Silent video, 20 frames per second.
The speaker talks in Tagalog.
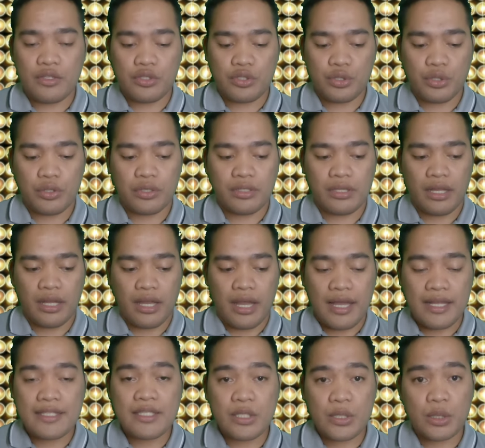short uh,
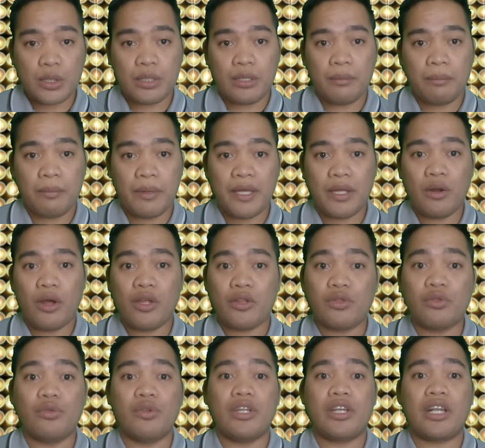answer, pero
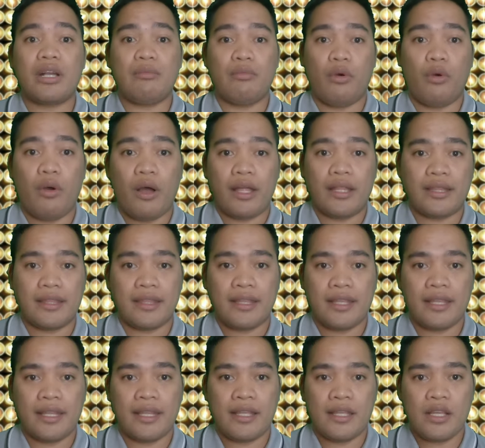andun yung kabuuan.
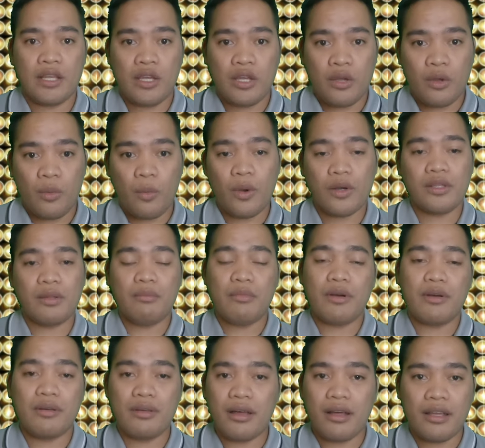Huwag na
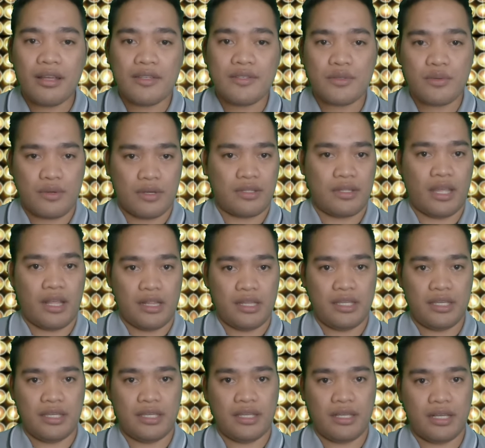mag uh,
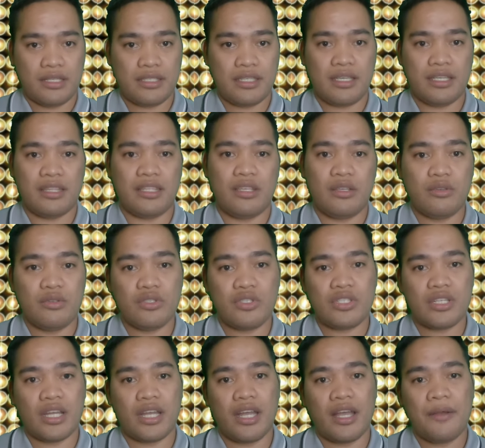storytelling kasi hindi yun
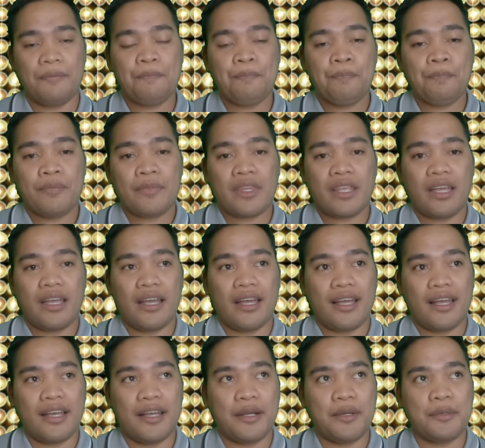siya,
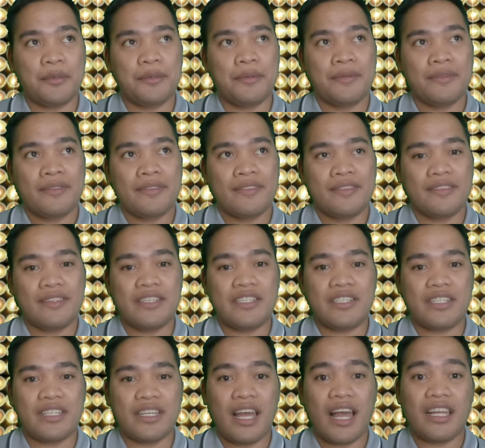uh, hindi
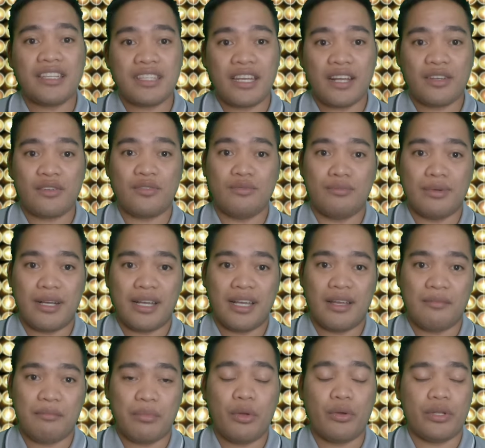siya na-attract yung mga
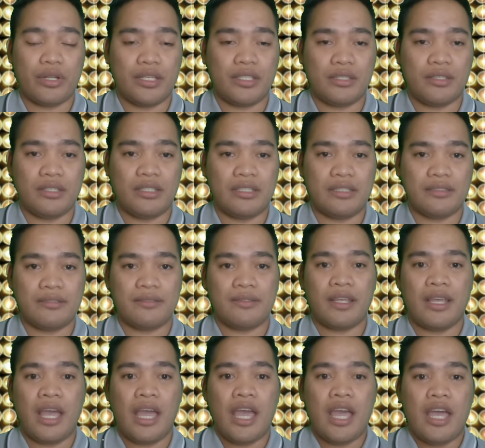employer doon.
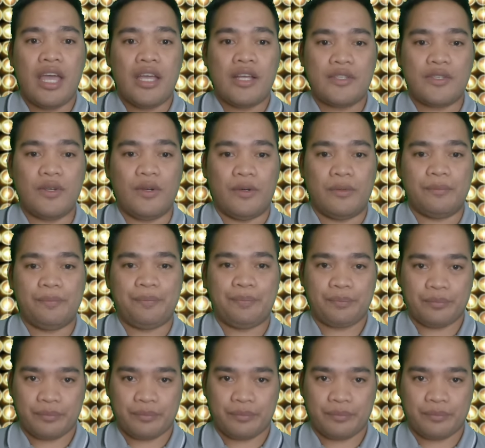So,